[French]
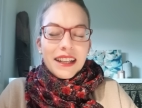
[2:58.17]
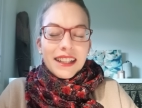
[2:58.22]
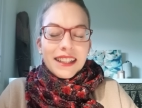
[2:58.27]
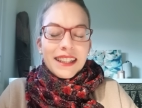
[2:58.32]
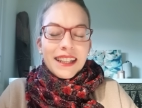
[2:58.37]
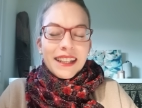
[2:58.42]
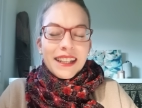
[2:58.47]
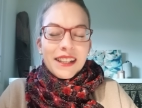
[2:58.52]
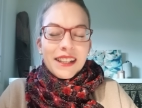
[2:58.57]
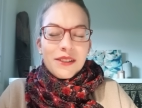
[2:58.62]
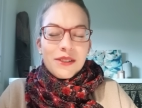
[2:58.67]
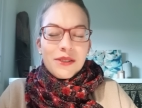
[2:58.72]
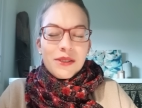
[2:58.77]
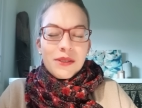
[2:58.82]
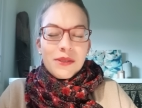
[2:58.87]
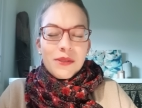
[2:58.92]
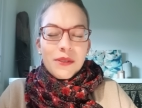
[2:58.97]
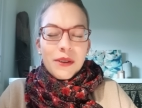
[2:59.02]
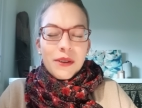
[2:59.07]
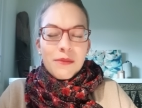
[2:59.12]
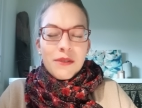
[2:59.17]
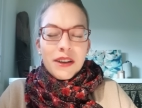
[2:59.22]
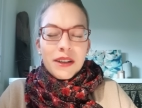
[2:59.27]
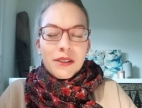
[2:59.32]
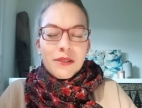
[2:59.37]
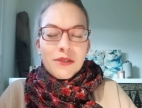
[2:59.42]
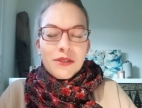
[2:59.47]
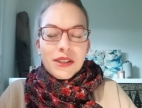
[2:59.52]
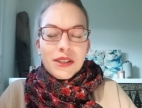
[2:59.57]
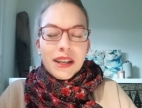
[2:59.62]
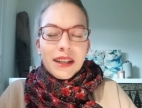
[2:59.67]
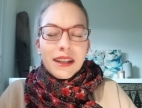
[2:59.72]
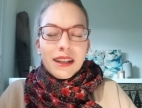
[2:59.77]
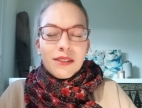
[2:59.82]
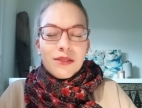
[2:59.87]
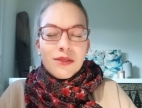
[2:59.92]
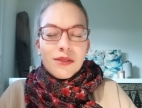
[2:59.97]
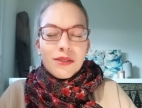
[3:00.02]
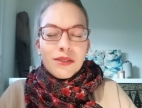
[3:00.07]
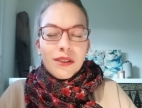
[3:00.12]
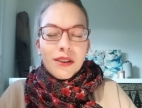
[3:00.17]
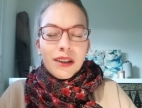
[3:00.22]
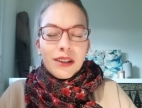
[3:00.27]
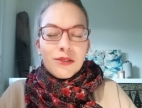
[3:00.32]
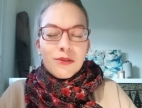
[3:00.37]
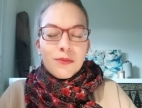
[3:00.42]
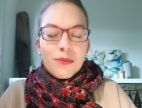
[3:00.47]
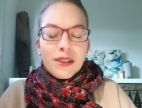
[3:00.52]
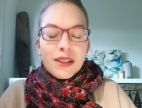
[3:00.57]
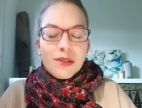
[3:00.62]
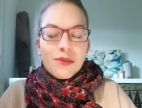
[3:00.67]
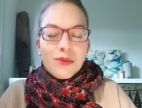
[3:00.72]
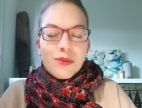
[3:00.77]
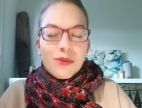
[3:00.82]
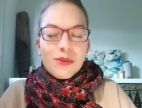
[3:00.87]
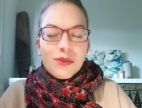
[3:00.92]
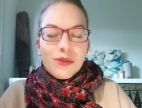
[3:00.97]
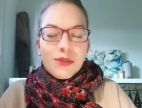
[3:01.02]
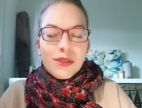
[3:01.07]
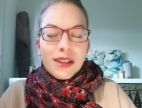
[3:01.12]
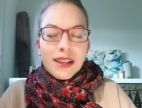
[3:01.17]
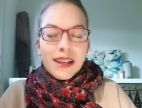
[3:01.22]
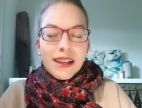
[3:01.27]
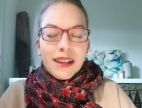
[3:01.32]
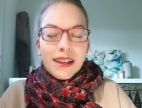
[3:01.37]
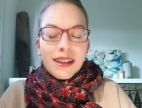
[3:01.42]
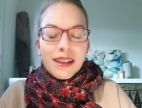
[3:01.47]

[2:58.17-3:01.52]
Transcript: Il y a quelque chose vraiment avec le chakra du cœur et du plexus solaire,